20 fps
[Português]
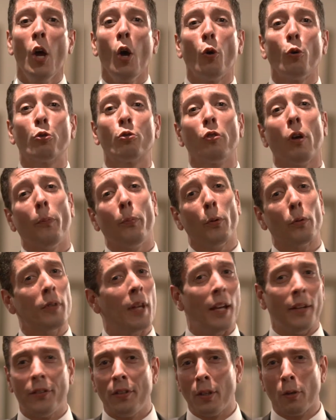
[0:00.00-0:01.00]
Os top
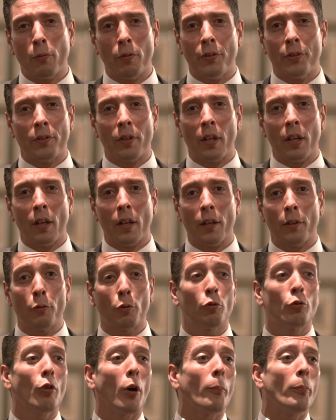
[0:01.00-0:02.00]
hotéis 5 estrelas,
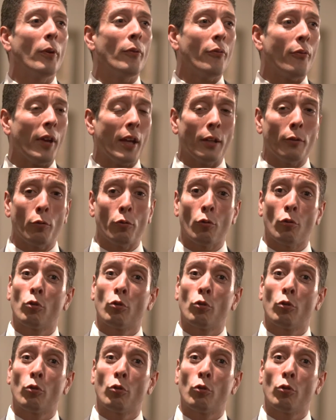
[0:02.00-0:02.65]
os top eventos,